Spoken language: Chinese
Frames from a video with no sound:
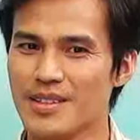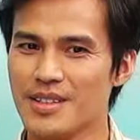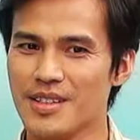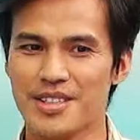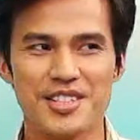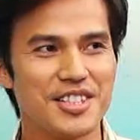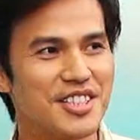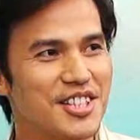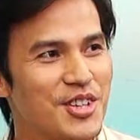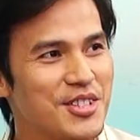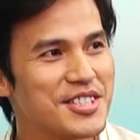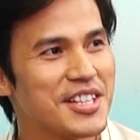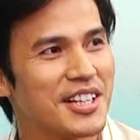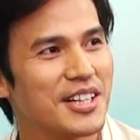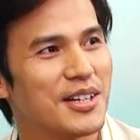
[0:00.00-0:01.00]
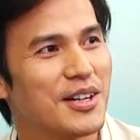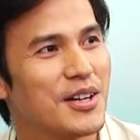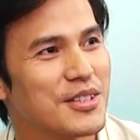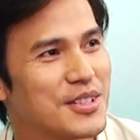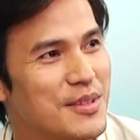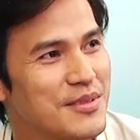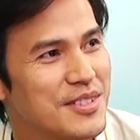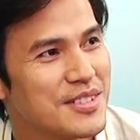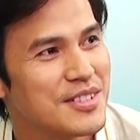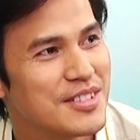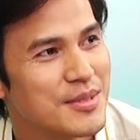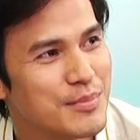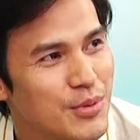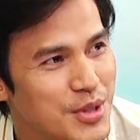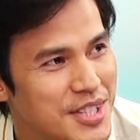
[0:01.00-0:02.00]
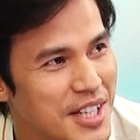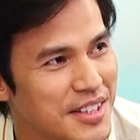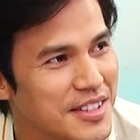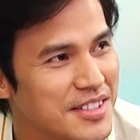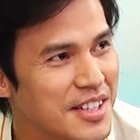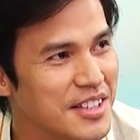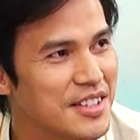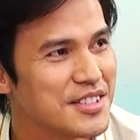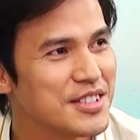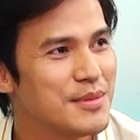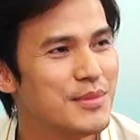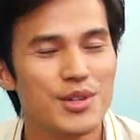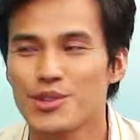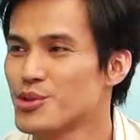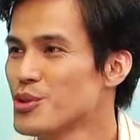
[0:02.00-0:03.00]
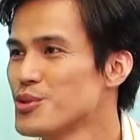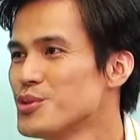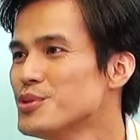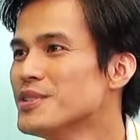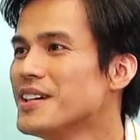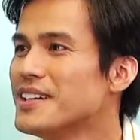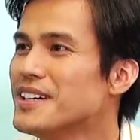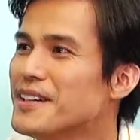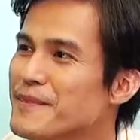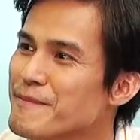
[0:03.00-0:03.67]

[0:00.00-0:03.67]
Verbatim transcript: 呃，心里有讲了，好像不想演三个字没有说出来啦，